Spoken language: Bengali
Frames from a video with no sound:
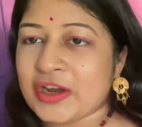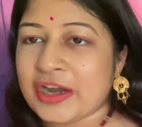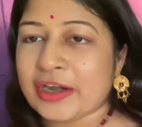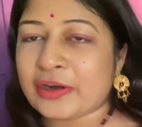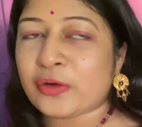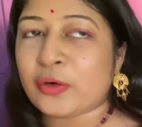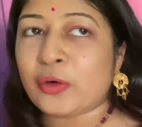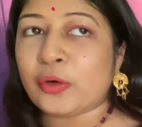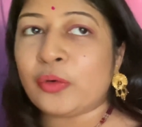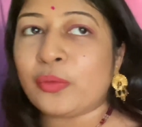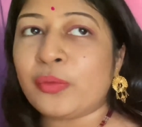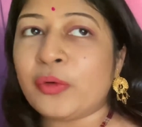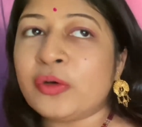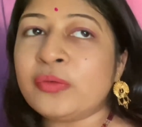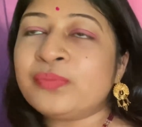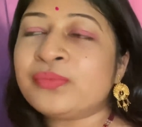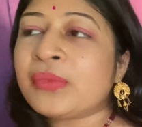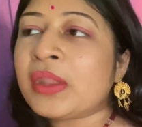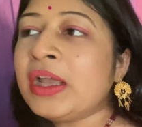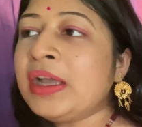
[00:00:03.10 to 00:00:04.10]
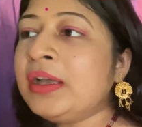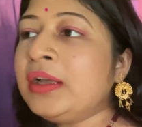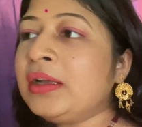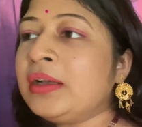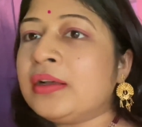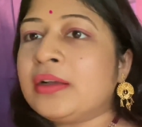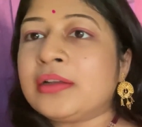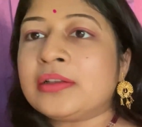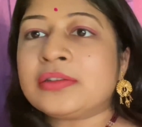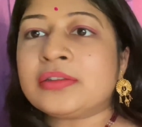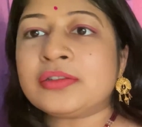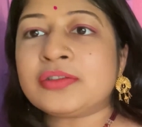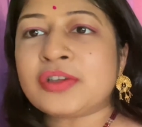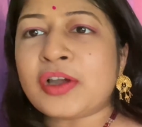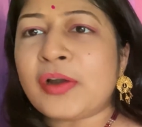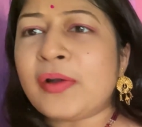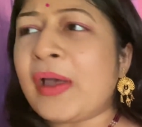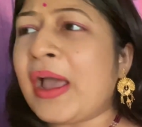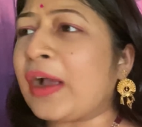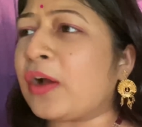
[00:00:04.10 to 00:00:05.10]
শেয়ার করবো তো
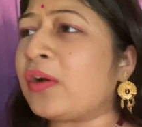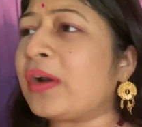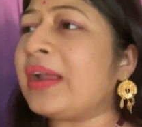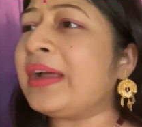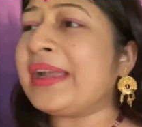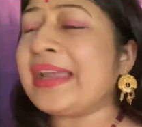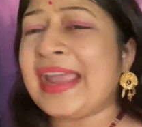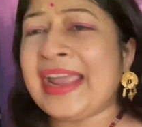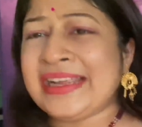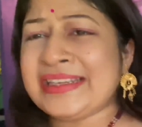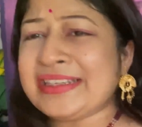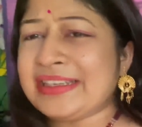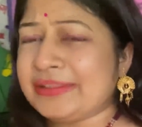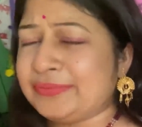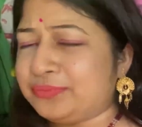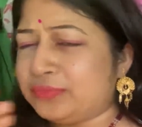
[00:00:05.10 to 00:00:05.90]
চলো এখন এই যে